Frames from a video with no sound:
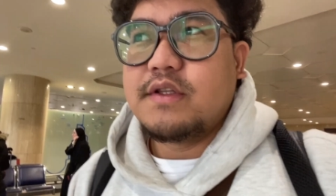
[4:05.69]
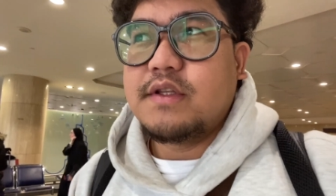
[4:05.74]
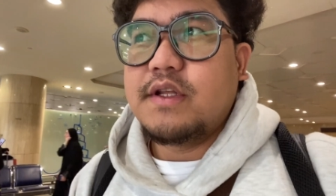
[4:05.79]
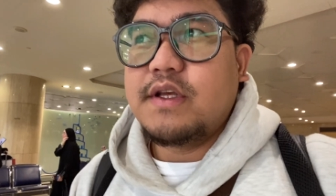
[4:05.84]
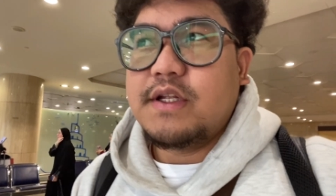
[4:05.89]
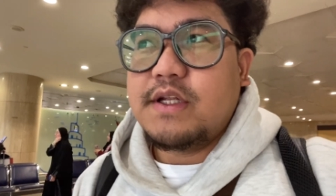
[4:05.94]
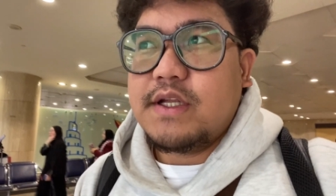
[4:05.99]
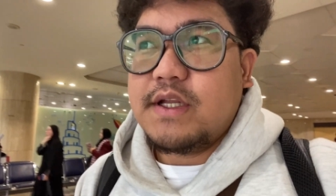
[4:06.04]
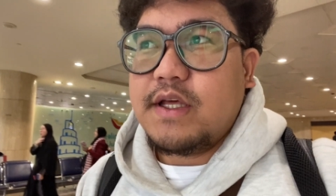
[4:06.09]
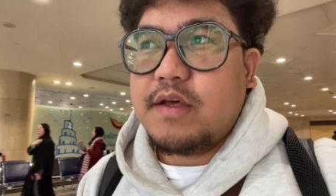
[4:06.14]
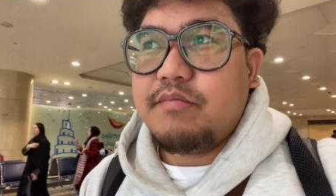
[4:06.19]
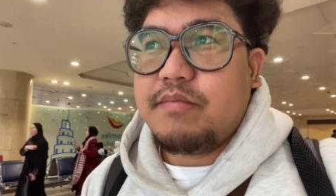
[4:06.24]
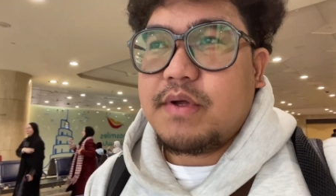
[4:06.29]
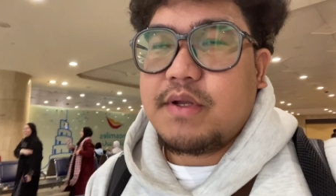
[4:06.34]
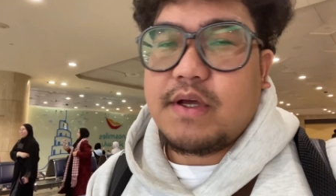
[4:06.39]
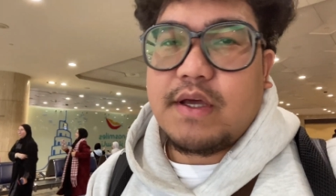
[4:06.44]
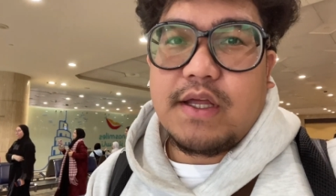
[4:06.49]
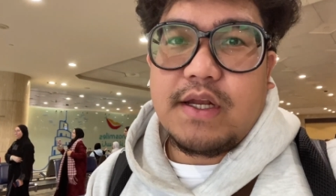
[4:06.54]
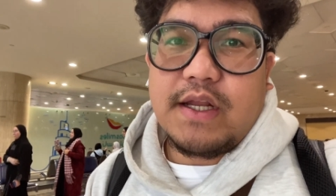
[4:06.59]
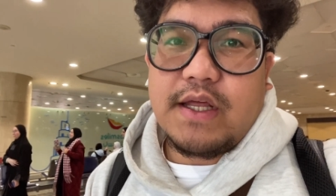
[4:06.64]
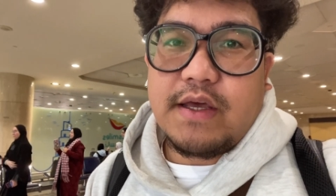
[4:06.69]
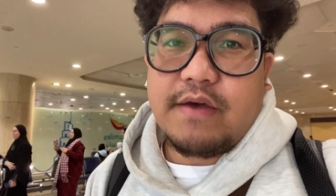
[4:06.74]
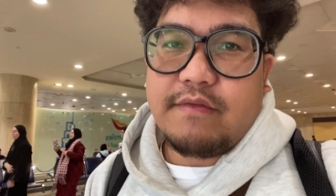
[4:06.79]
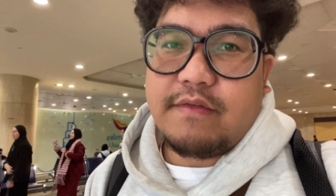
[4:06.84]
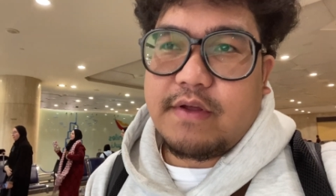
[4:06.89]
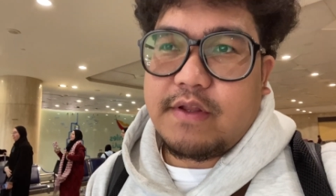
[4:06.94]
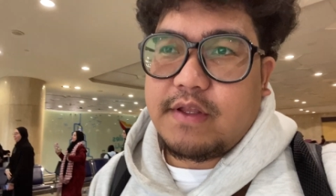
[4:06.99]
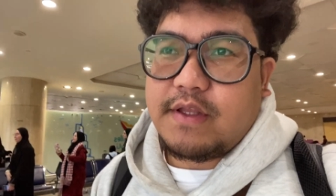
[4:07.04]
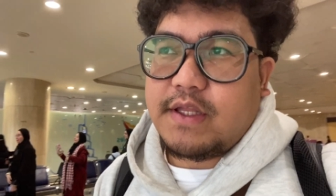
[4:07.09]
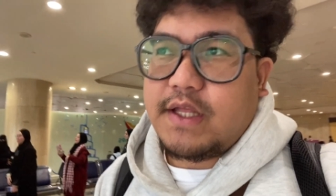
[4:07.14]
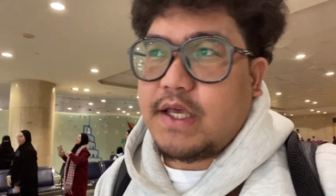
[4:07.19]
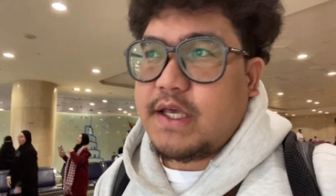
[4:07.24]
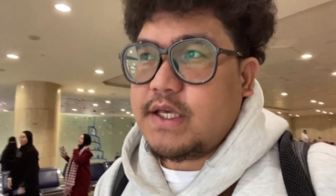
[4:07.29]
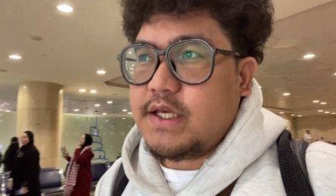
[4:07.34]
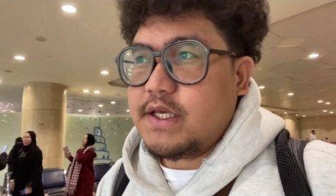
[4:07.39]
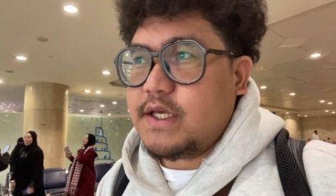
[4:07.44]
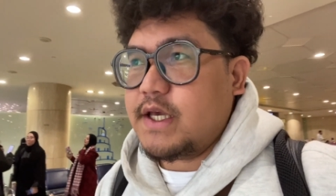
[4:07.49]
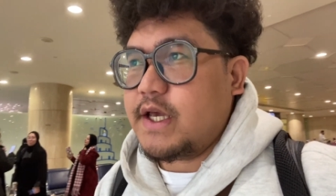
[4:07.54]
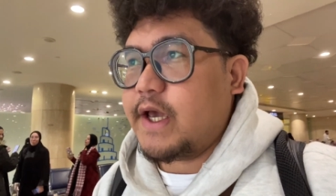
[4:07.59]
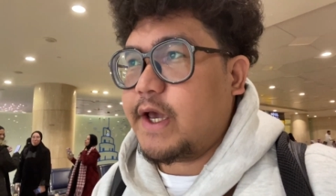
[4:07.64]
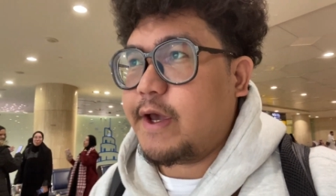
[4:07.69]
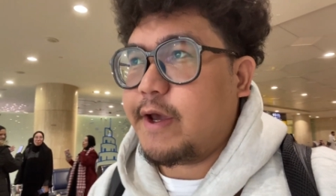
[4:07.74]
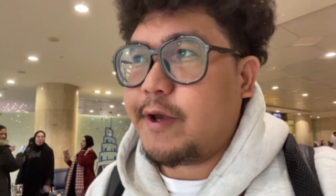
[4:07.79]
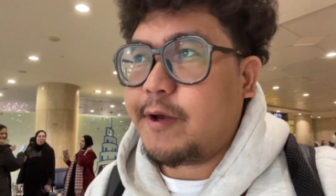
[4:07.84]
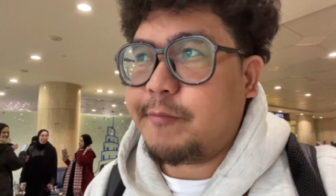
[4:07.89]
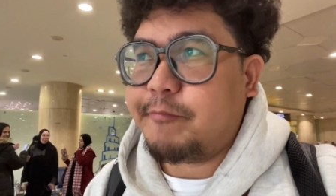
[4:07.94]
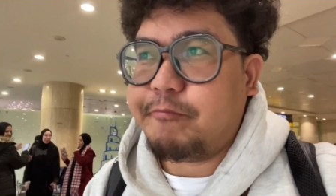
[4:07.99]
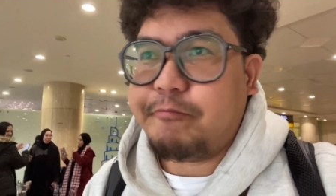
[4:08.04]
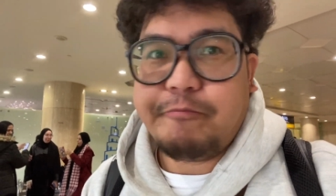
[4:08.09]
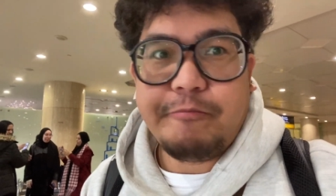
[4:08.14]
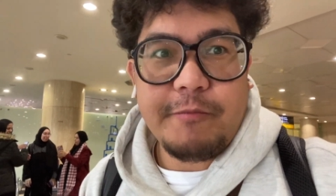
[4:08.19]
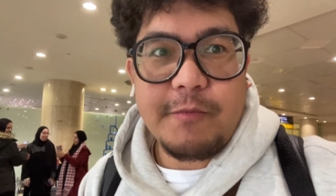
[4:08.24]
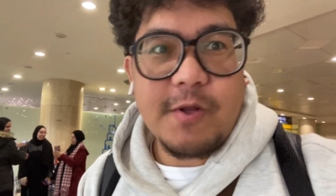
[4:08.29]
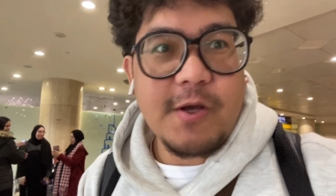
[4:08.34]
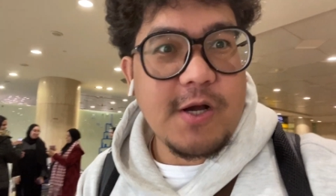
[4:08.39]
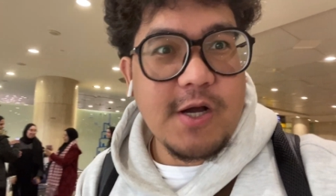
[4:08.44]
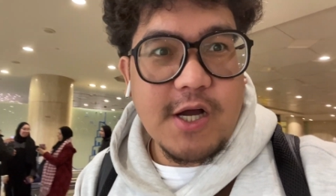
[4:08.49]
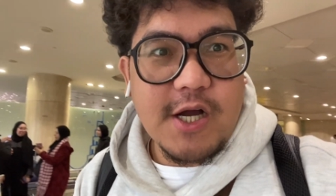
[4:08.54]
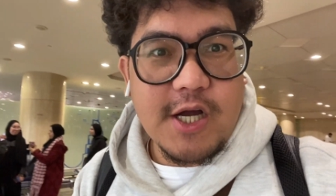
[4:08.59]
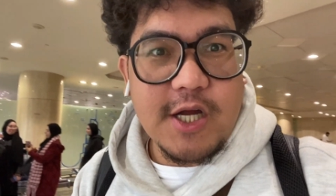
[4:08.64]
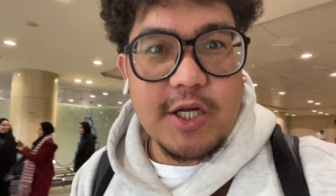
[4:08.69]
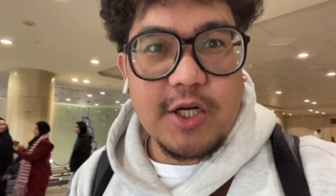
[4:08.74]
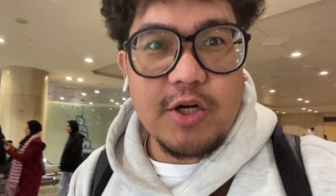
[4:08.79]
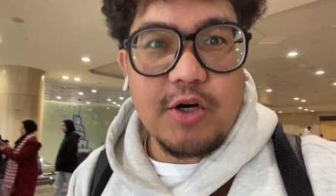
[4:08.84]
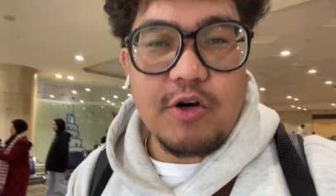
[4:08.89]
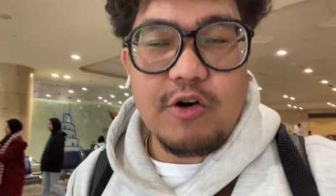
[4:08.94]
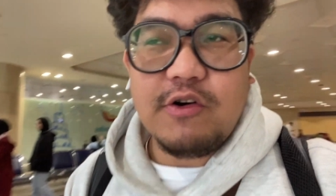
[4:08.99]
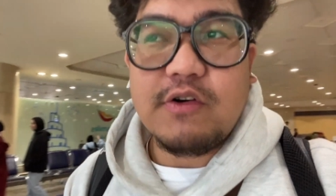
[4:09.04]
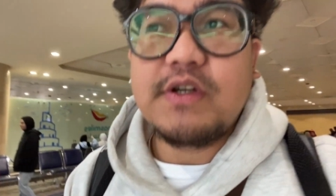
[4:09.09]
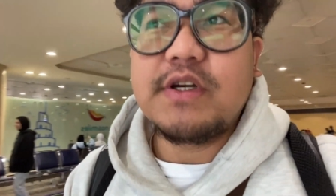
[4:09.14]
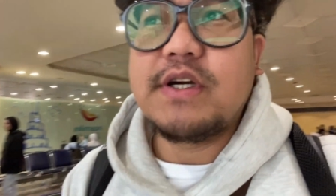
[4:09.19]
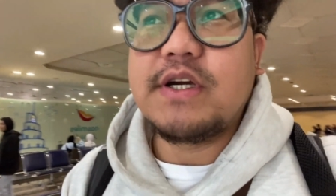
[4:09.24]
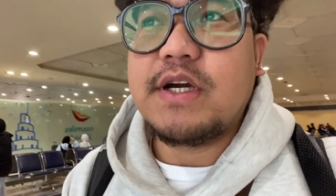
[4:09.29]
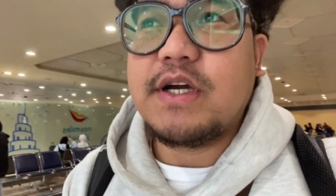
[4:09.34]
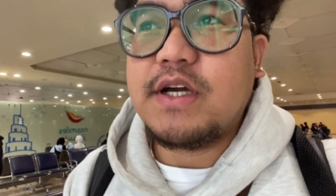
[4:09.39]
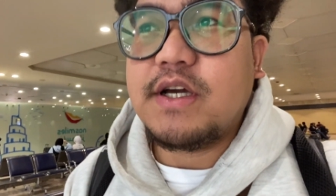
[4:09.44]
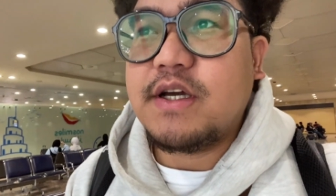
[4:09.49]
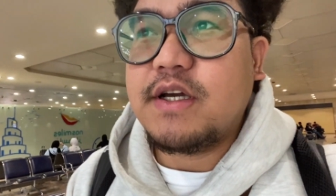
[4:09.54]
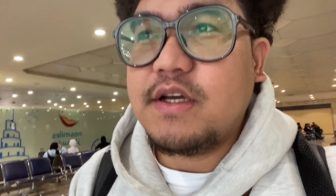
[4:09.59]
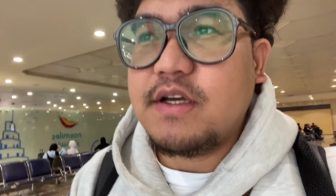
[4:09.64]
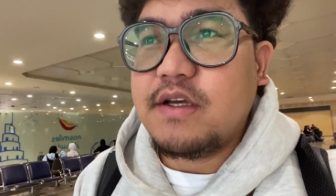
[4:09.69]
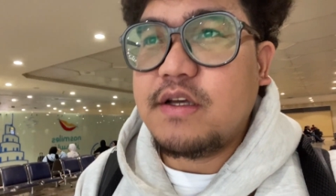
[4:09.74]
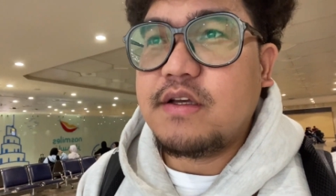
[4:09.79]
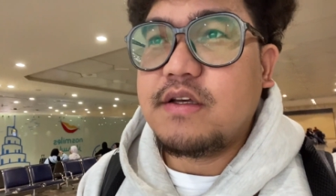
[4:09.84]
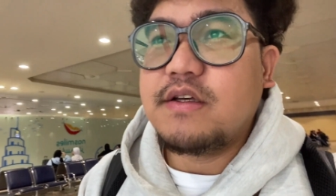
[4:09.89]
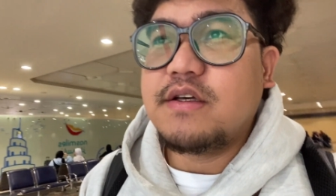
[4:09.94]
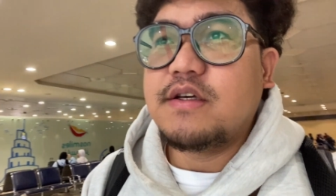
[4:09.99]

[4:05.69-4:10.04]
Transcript: Binili pa ng 11 a.m. Nakakaloka.